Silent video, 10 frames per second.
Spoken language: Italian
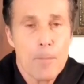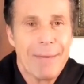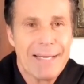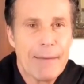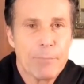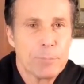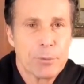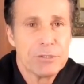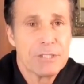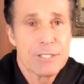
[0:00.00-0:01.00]
Parliamo di
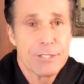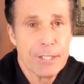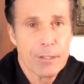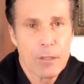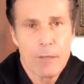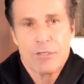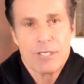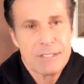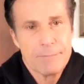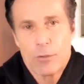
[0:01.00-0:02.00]
proteine del siero e voi
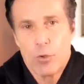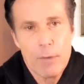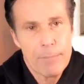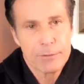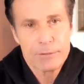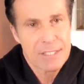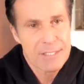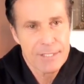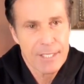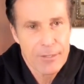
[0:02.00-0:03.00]
direte ma come proteine del
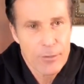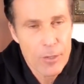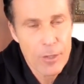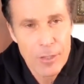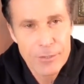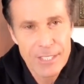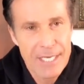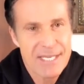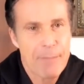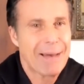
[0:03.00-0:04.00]
siero? Se ne
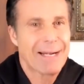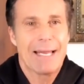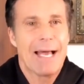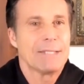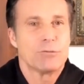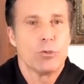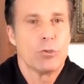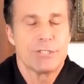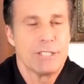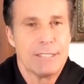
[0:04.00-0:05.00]
è già
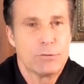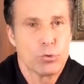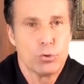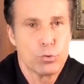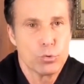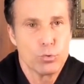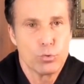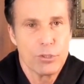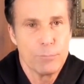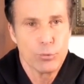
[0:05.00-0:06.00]
parlato, si è detto di
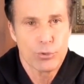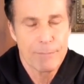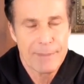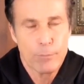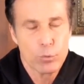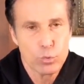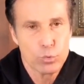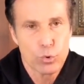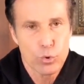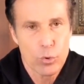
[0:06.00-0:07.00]
tutto e di più, sappiamo
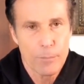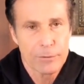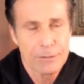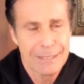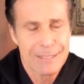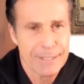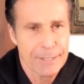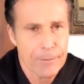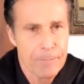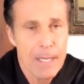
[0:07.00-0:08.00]
tutto sulle proteine del
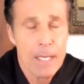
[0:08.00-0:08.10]
siero.